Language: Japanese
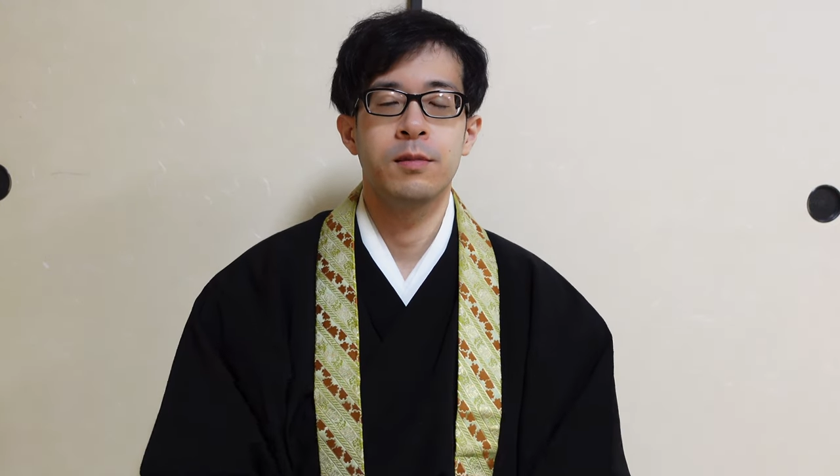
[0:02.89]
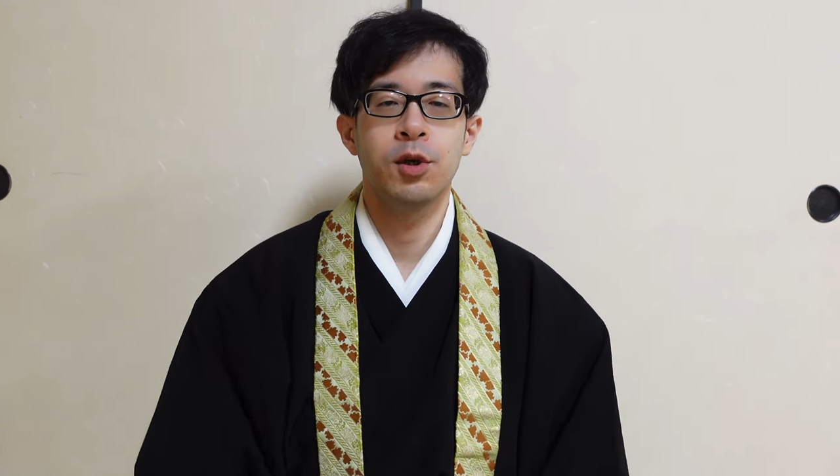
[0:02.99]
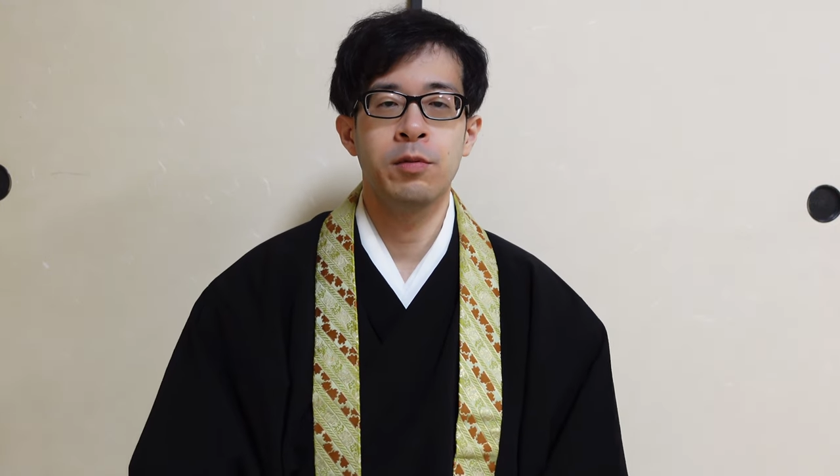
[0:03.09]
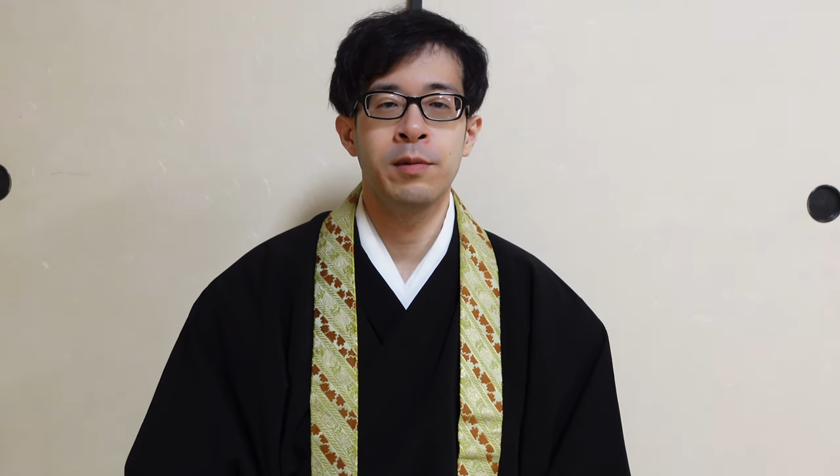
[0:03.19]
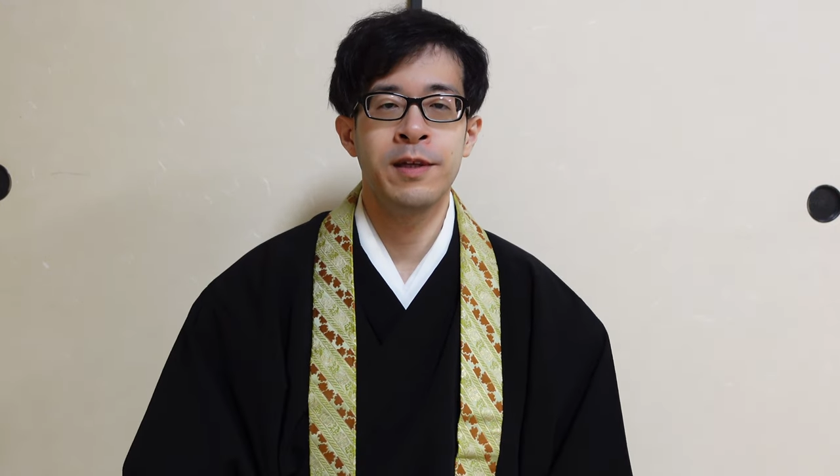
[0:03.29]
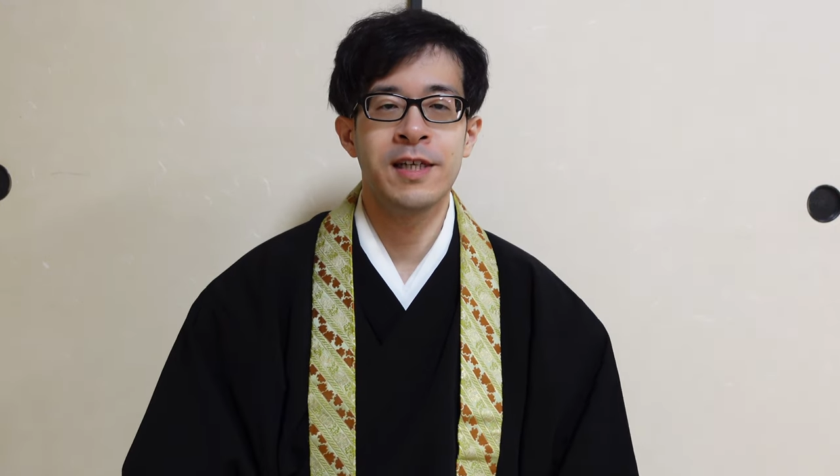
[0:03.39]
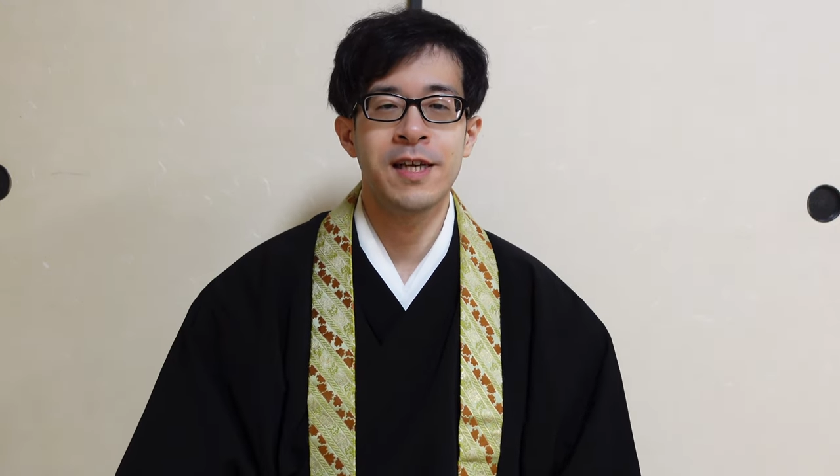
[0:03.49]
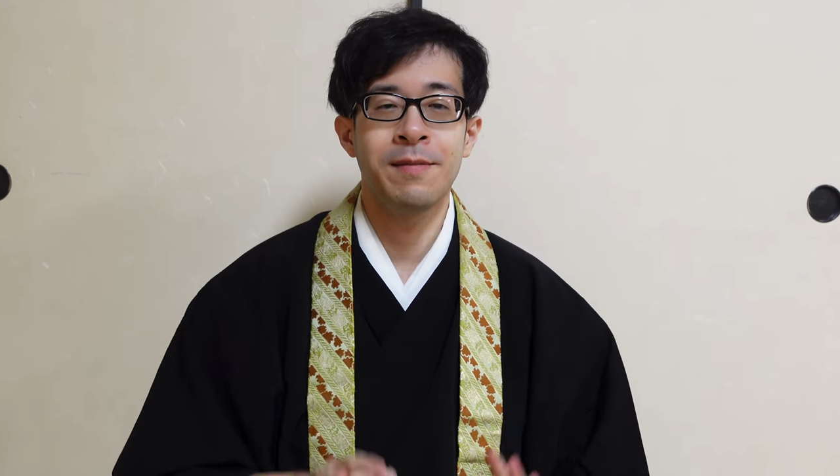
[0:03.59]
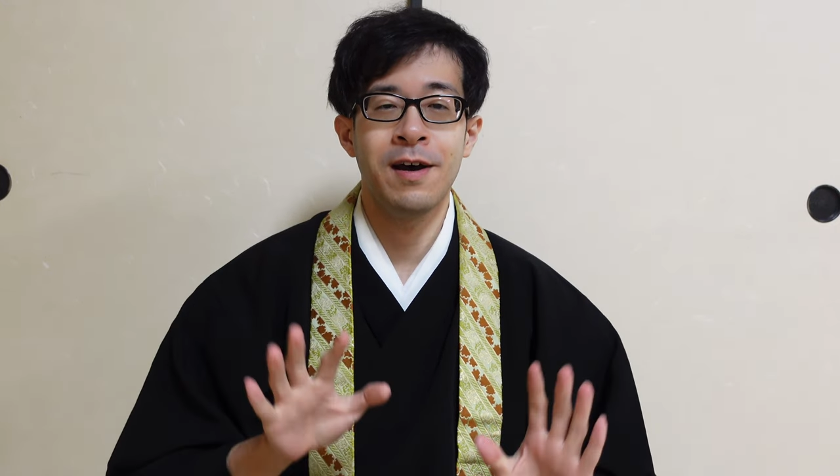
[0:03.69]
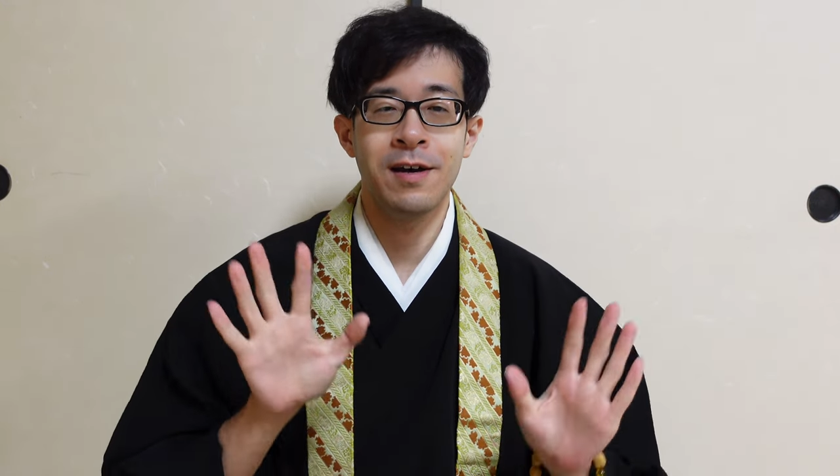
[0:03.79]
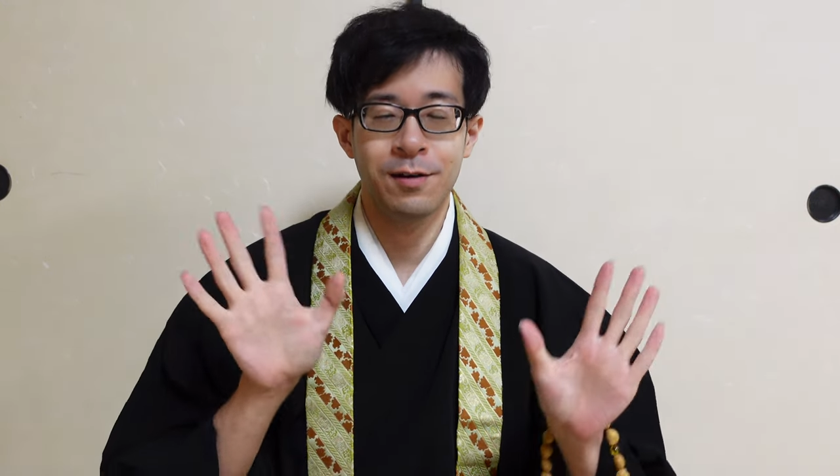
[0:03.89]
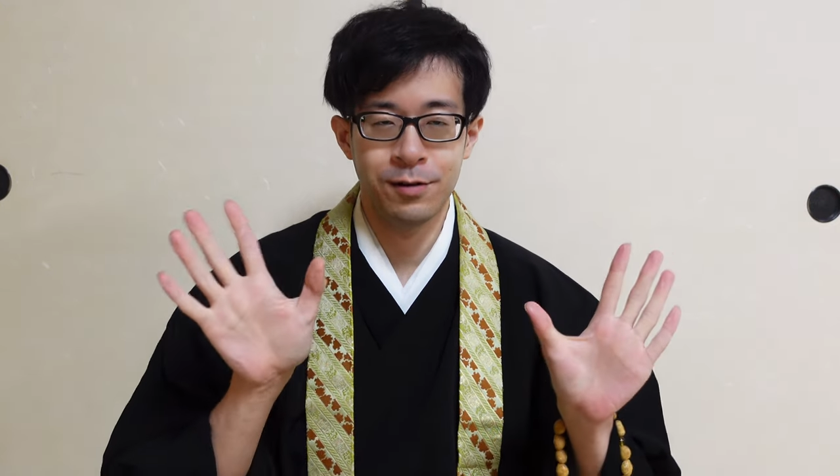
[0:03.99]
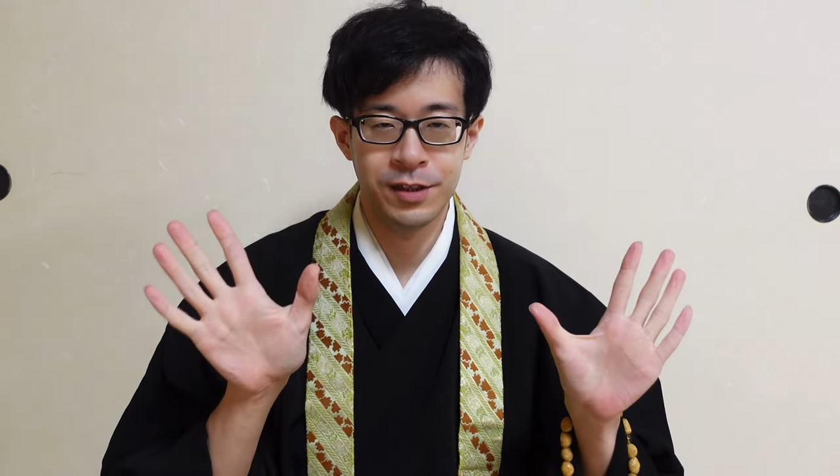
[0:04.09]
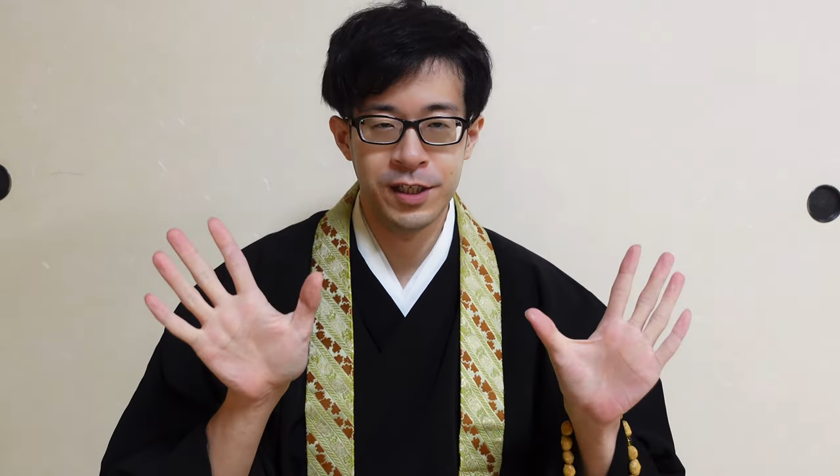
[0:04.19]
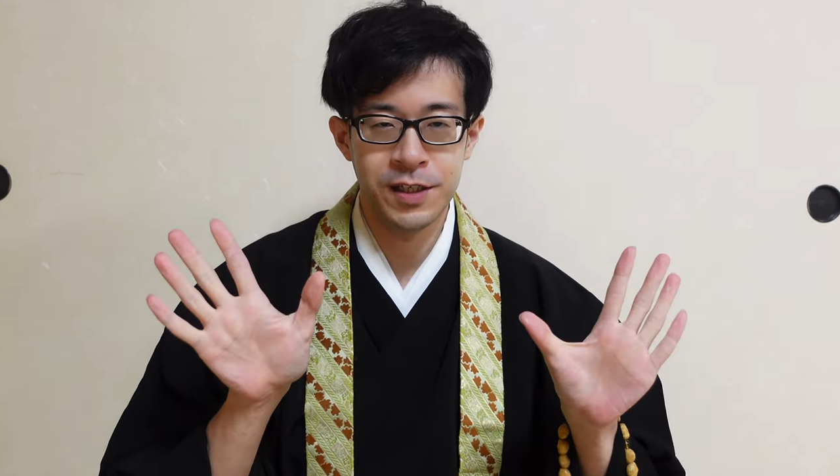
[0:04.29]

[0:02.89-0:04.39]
どうも皆様こんに